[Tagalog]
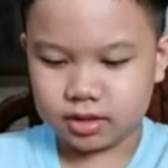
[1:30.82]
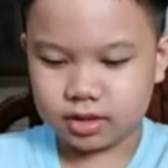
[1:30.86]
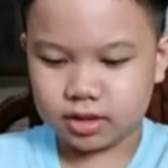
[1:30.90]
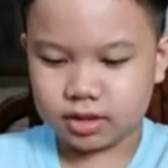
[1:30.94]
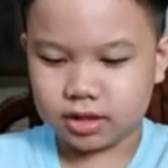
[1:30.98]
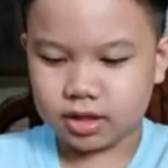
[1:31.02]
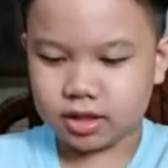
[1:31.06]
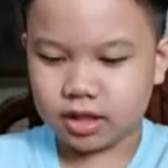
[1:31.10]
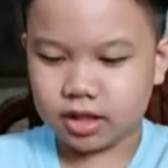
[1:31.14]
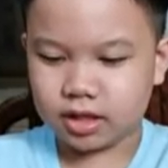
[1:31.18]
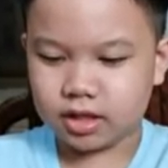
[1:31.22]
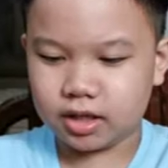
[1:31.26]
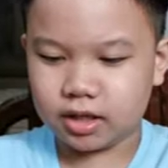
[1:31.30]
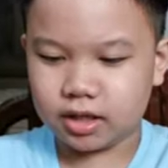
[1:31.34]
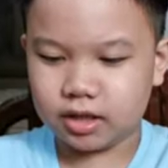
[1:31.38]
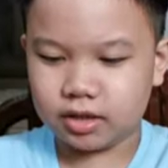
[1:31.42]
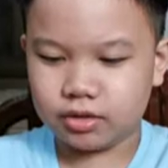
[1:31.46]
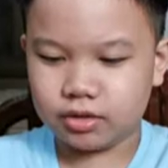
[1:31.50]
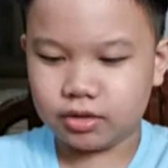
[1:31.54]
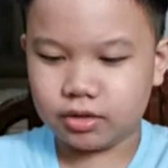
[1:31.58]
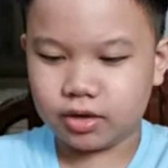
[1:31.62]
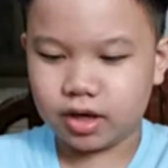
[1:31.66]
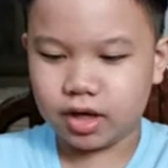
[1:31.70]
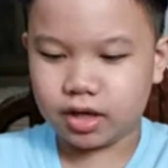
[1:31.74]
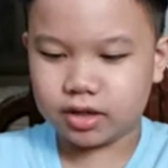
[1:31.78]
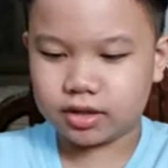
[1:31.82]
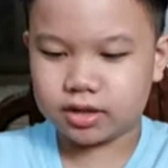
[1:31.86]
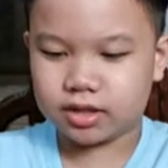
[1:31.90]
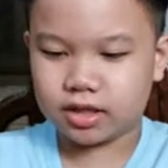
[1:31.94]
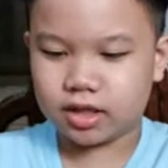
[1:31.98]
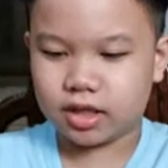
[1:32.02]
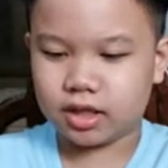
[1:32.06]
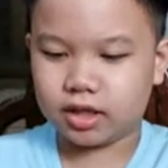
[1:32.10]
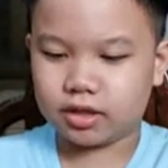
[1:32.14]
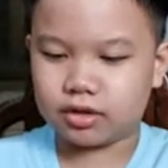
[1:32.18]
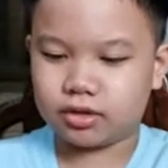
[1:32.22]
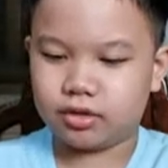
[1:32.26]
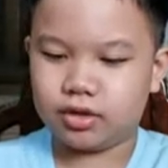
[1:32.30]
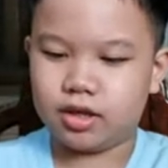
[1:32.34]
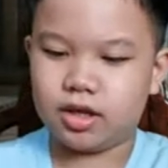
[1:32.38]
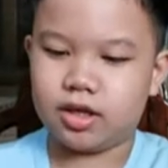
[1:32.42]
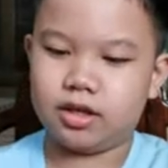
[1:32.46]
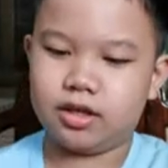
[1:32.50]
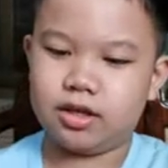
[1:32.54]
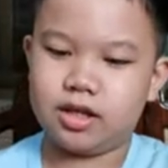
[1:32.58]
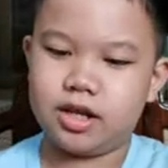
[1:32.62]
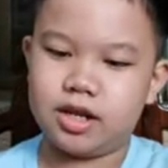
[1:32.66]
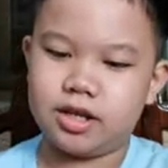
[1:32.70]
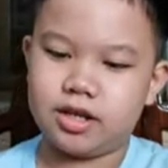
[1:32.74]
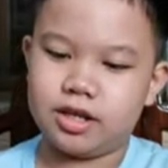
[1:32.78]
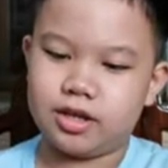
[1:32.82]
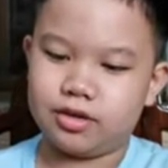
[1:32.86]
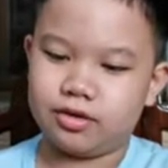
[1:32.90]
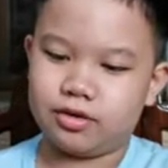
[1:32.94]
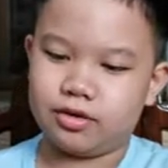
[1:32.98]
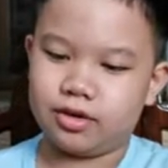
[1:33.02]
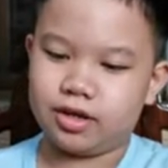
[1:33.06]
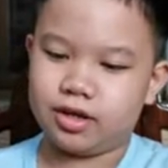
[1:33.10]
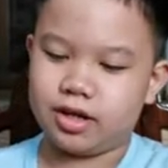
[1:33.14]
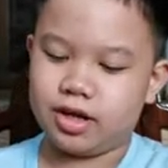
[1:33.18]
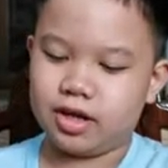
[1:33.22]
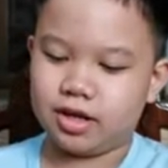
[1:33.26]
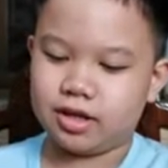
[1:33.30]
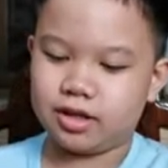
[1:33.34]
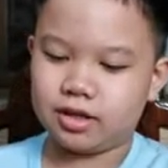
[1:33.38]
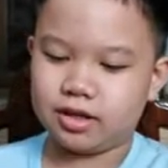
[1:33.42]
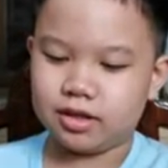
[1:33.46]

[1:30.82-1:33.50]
tatanggalin nyo yung hot, tsaka ito, yan, yan, yan, okay na.